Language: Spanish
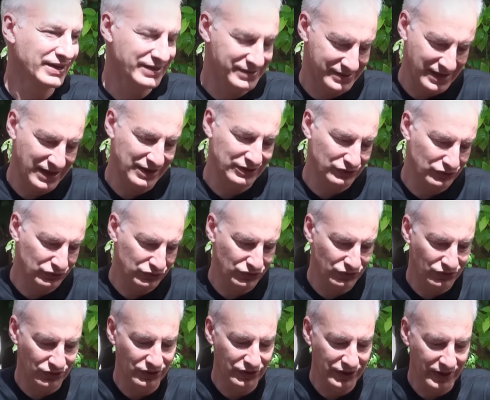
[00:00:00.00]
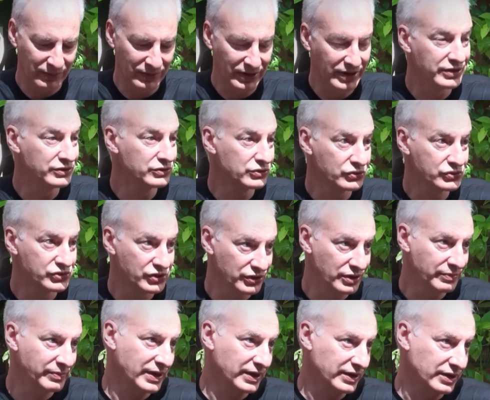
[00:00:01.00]
Exacto, todas digamos las
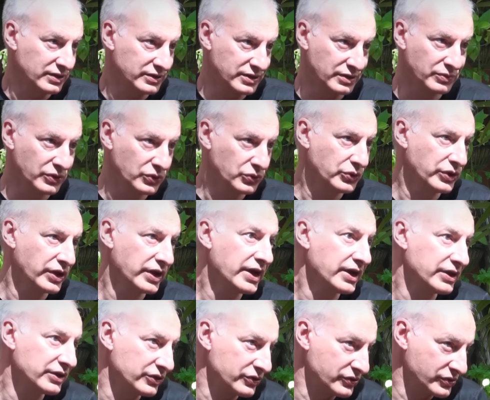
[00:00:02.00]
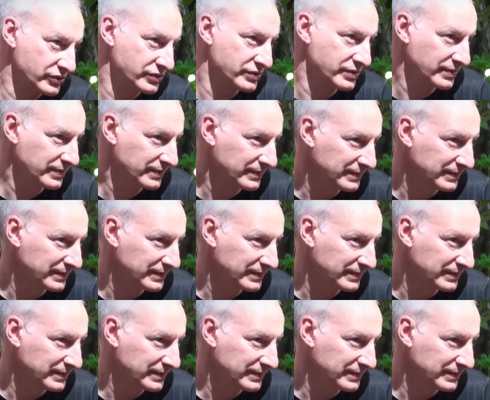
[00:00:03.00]
instrucciones para que el termo dure años.